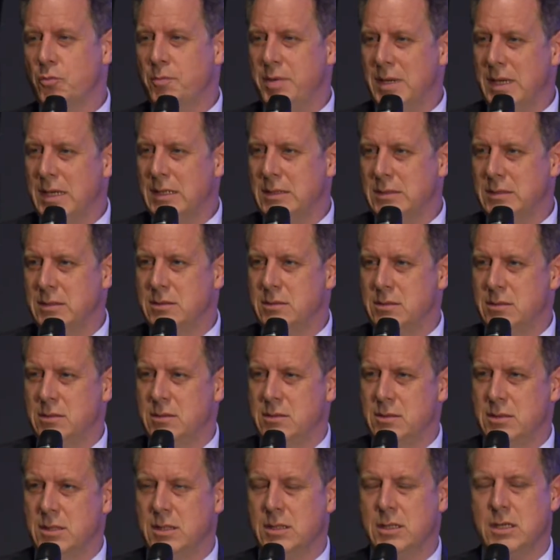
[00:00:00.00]

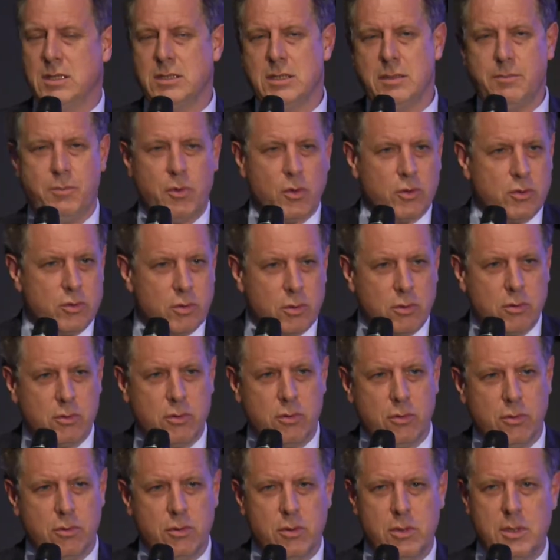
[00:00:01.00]
complexe, c'est très important
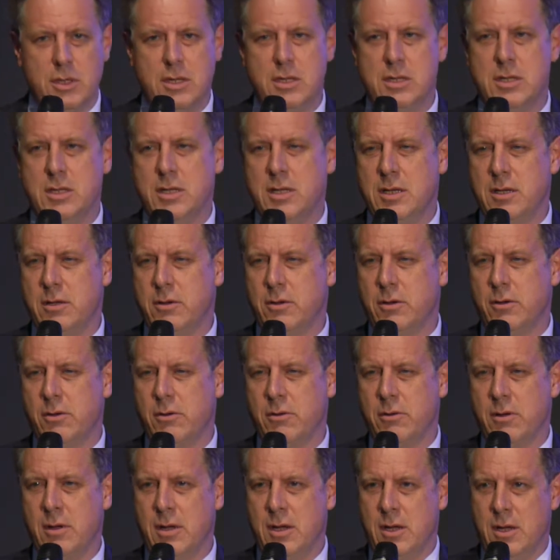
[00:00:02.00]
qu'il y ait
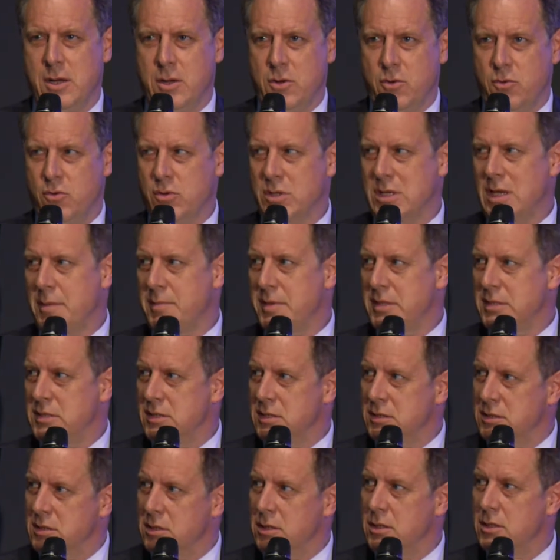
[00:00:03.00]
euh, une
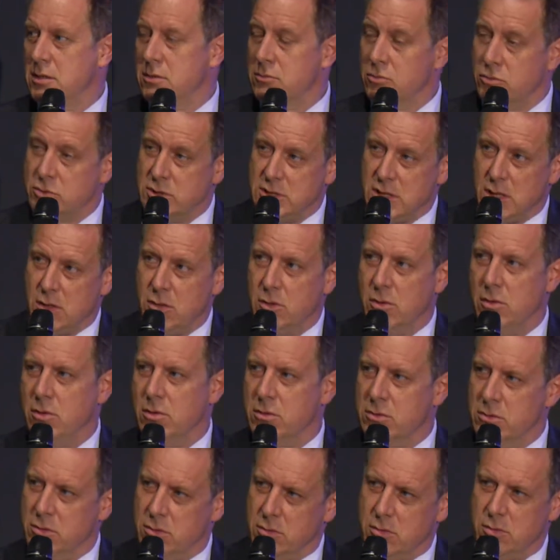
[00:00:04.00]
capacité de
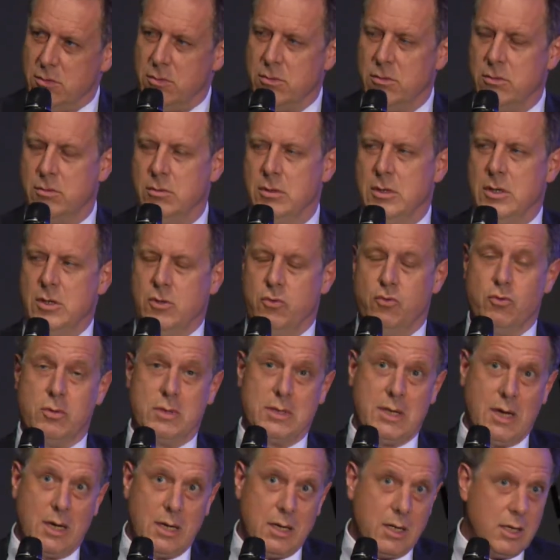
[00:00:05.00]
dialogue, euh, de
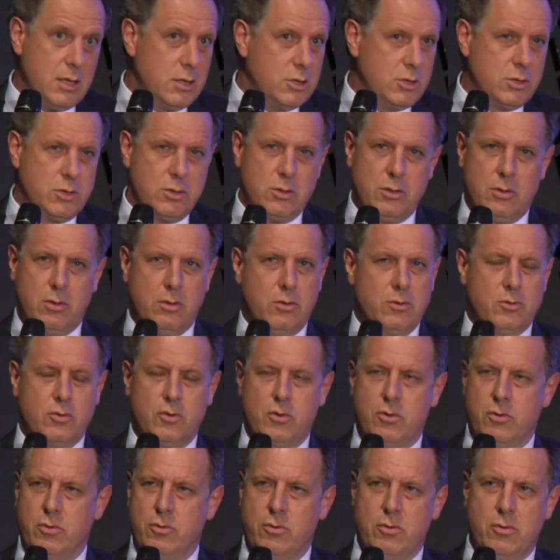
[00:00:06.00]
calage
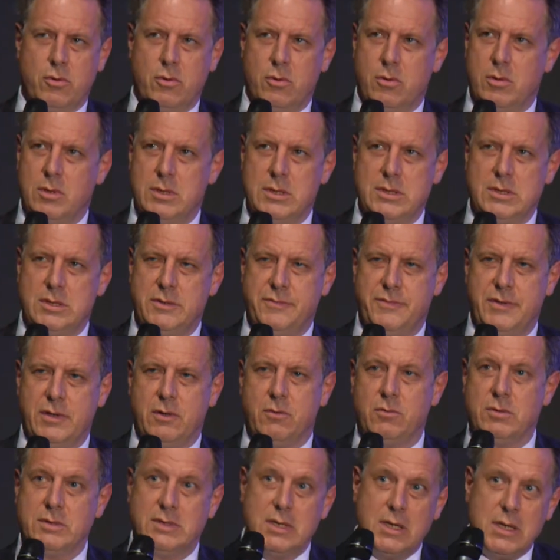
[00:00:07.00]
entre euh, les
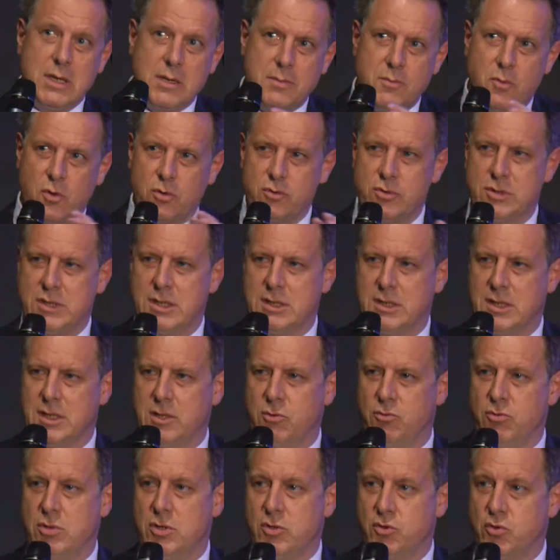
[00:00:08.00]
différents éléments de cette
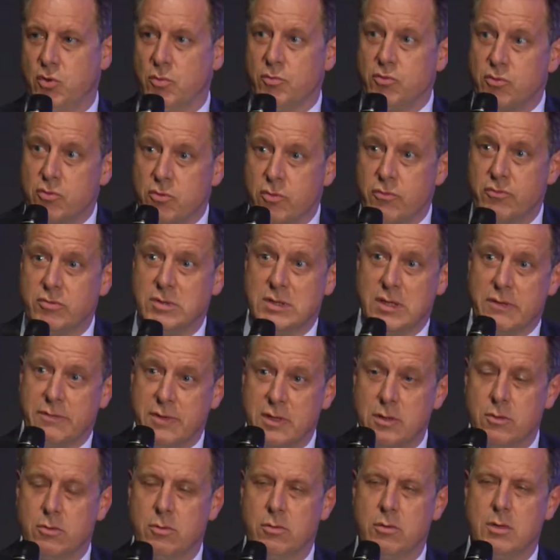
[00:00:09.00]
régulation, puisque vous
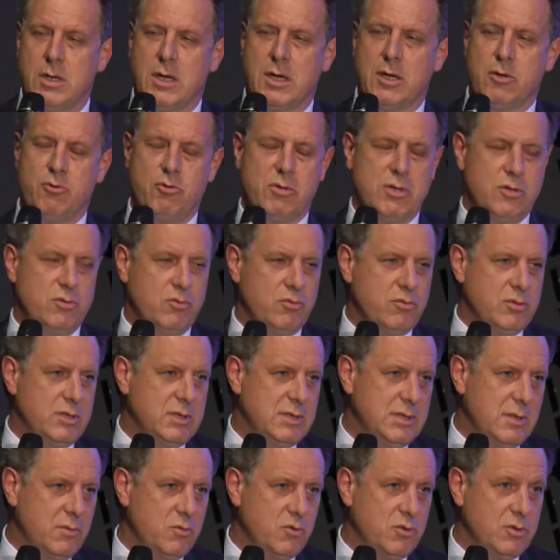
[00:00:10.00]
savez que la régulation du
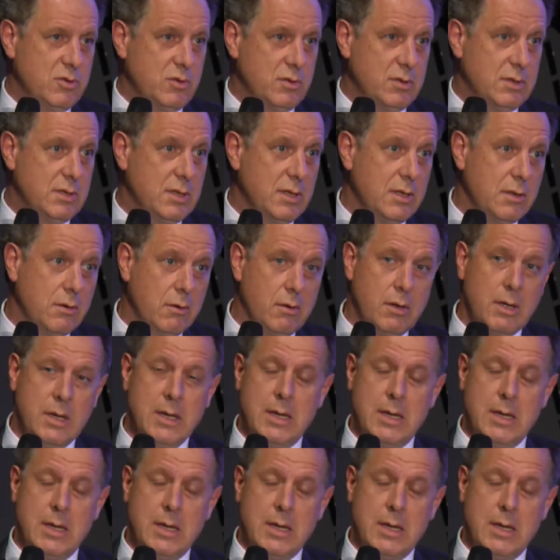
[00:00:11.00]
système de santé,